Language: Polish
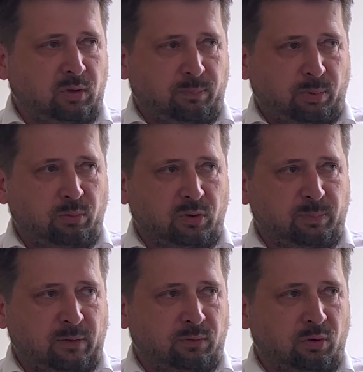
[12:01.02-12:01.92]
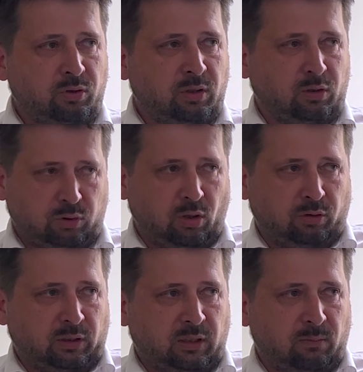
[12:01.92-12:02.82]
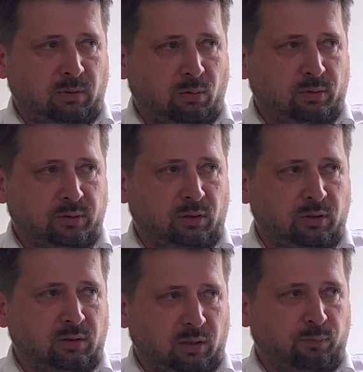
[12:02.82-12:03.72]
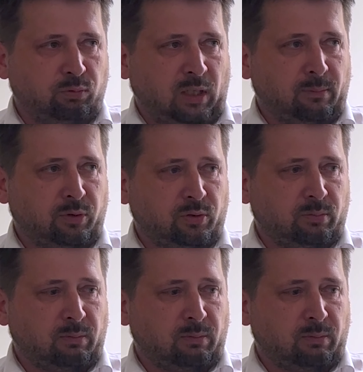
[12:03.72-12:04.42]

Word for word: niepełnosprawności i to taki miało solidny fundament, rozumiem,